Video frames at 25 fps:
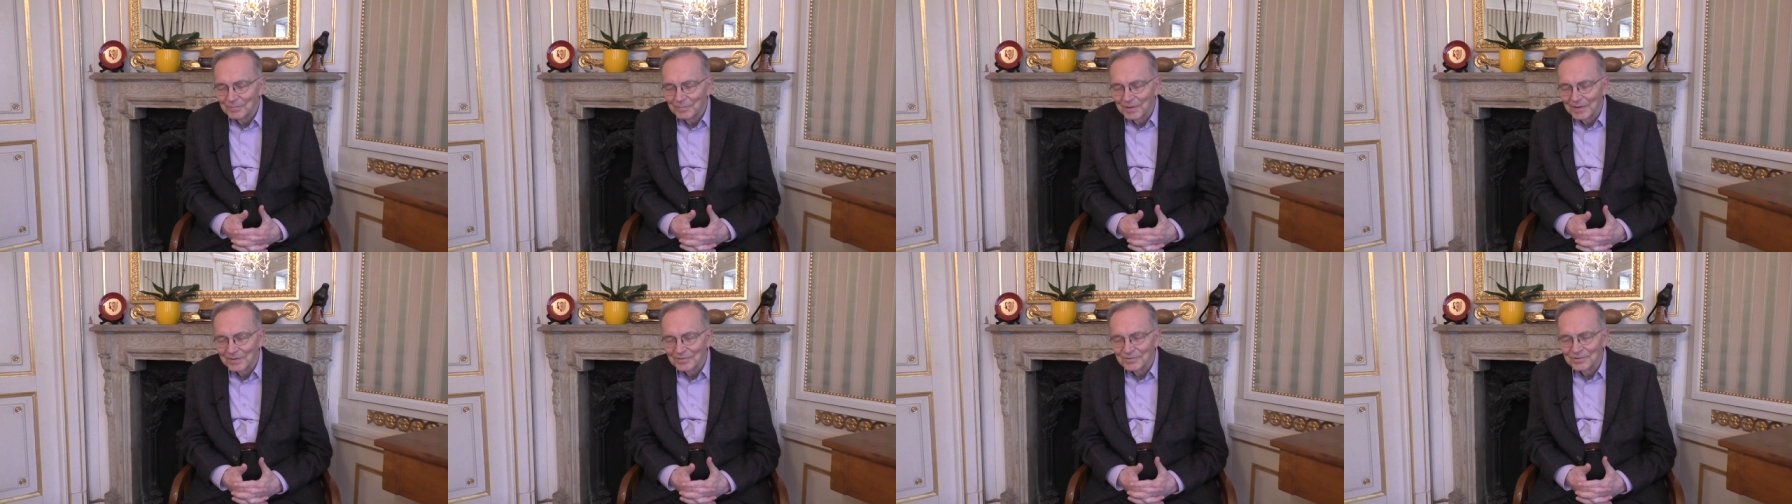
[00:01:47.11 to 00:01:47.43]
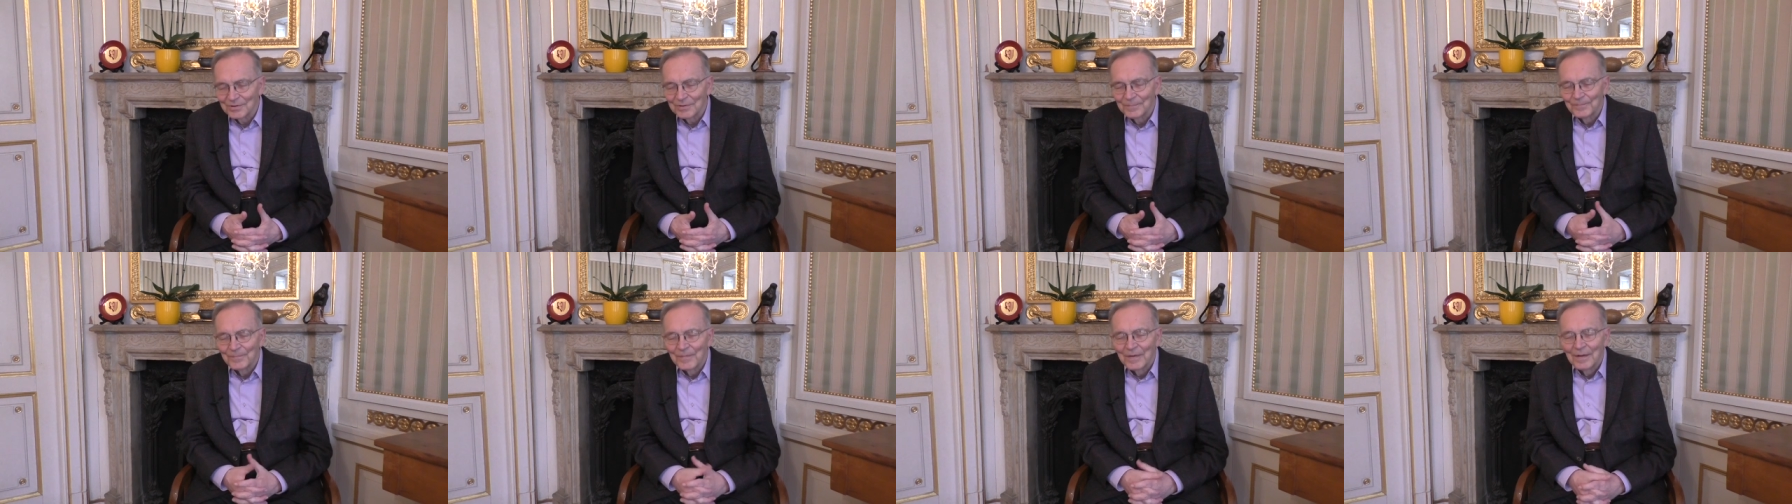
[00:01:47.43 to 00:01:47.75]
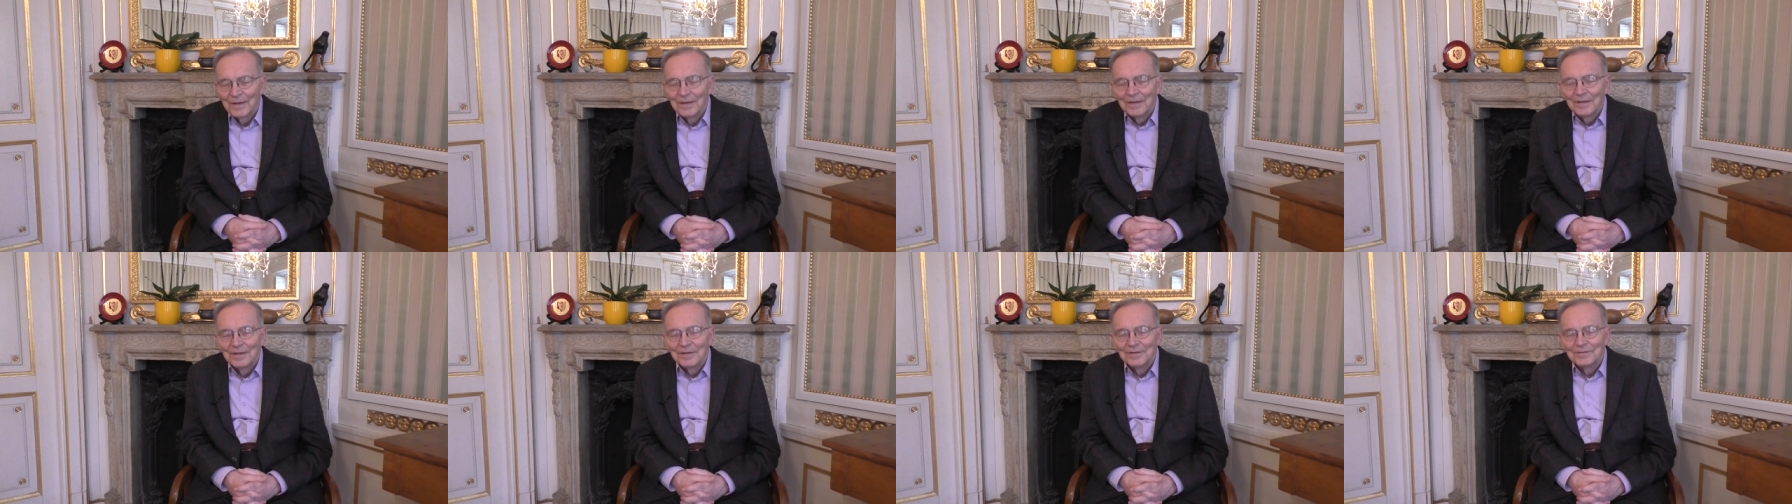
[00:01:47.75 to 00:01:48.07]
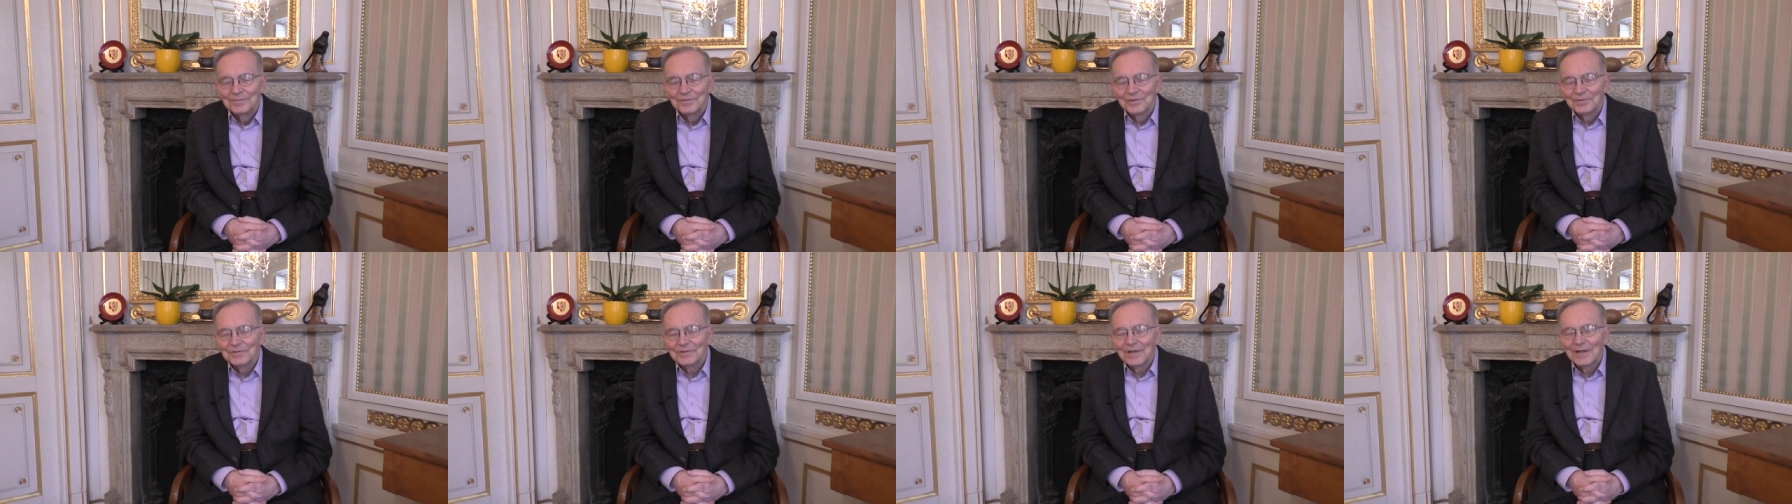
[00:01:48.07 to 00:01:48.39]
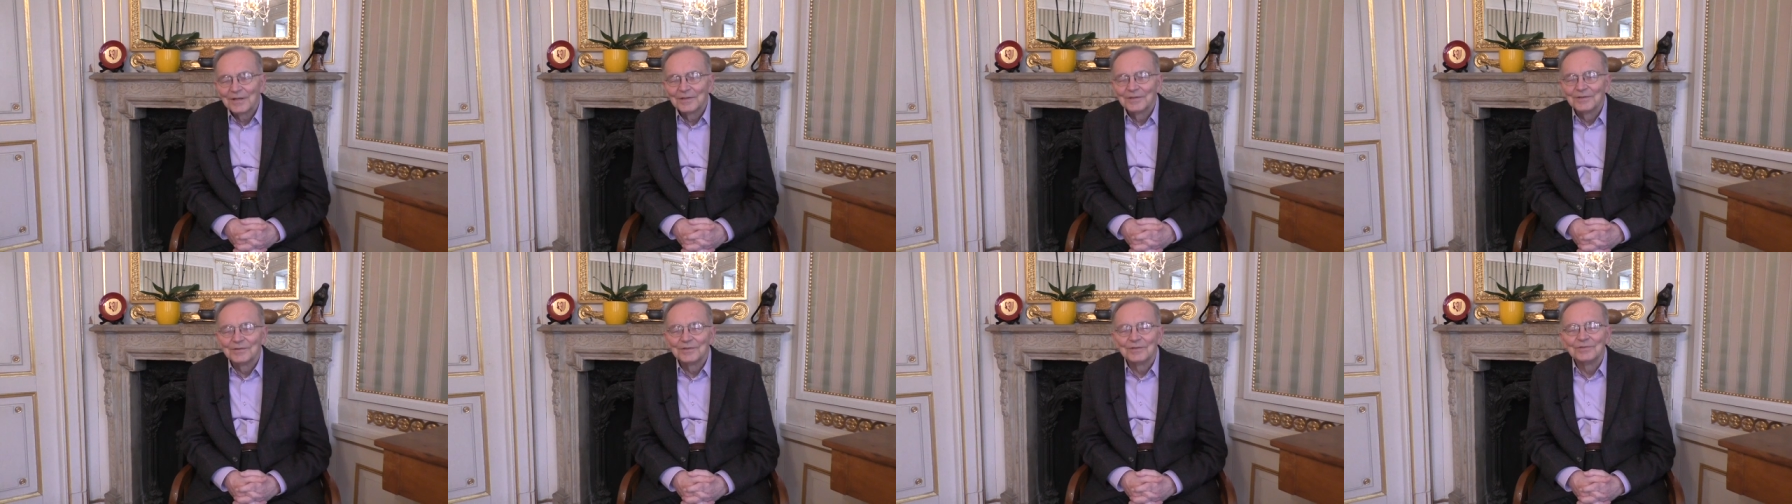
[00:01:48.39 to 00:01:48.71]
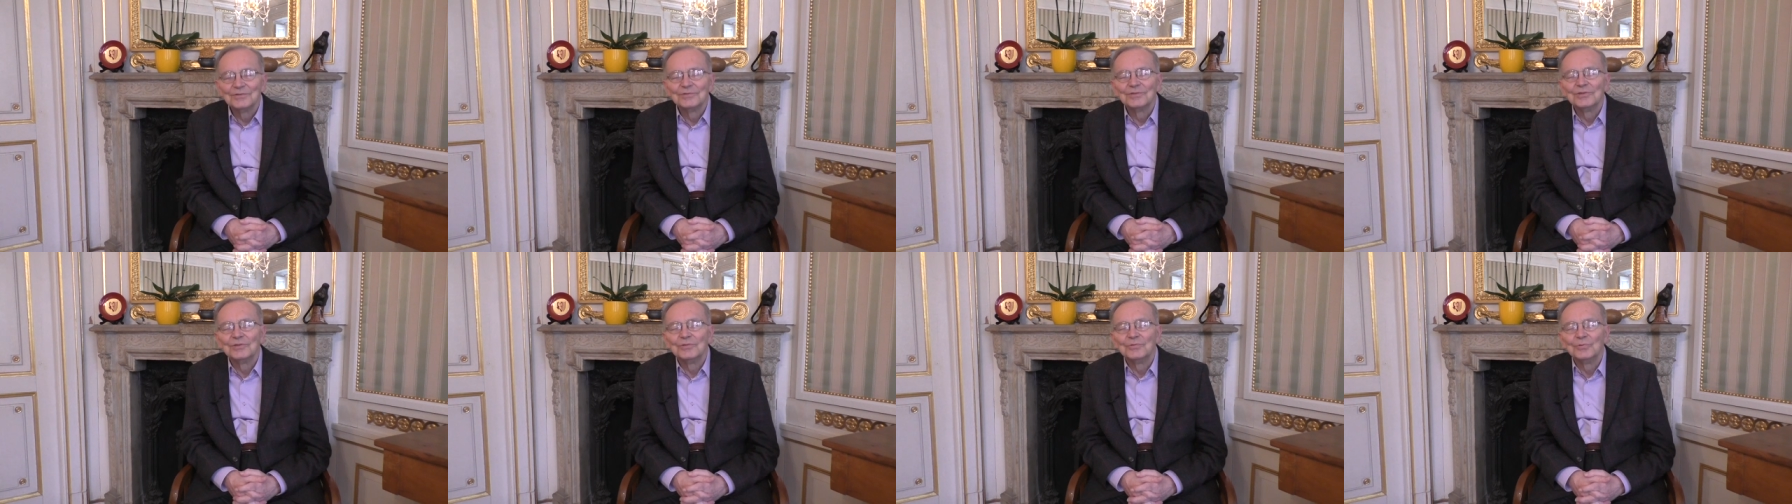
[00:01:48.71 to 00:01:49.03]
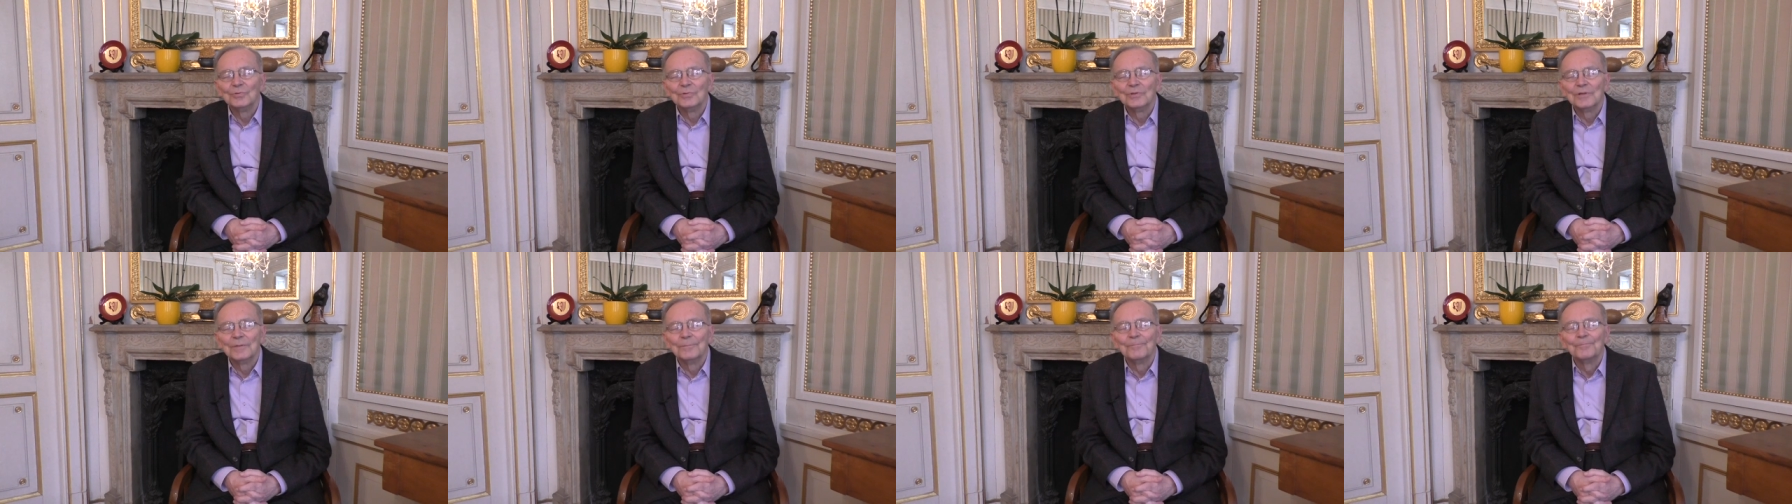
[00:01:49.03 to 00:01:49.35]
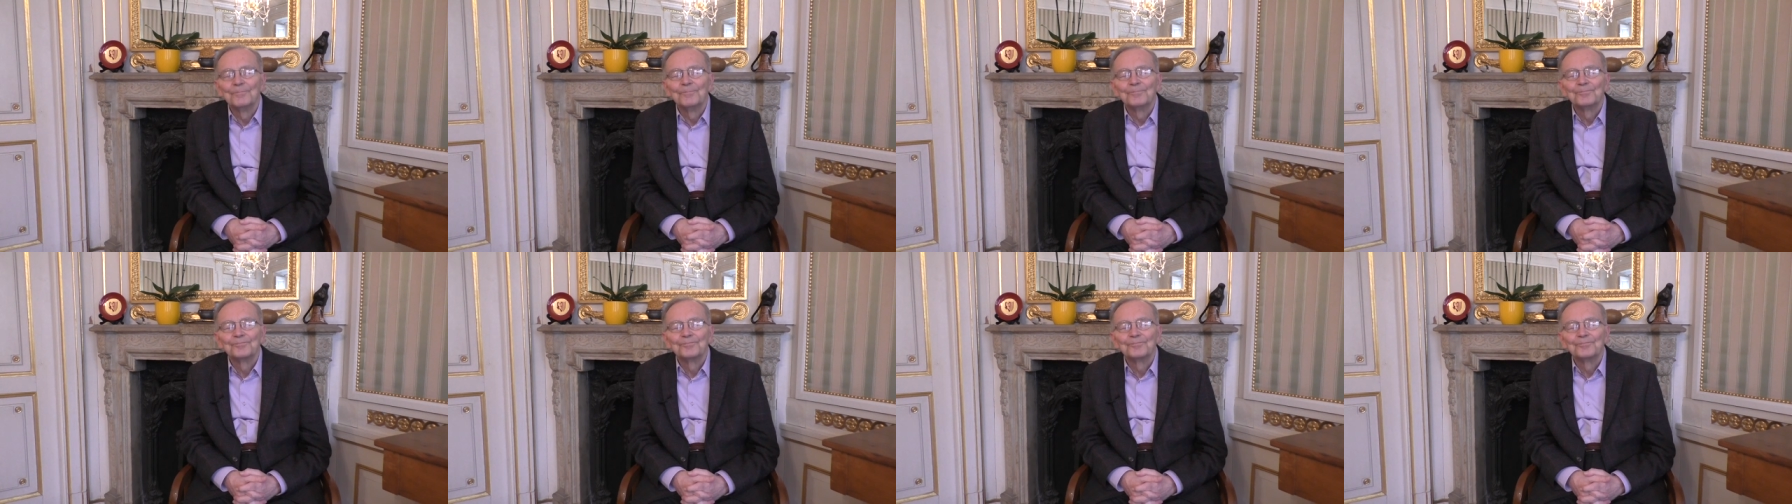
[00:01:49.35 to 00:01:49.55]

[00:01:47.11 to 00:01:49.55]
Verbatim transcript: bardzo związany z Instytutem.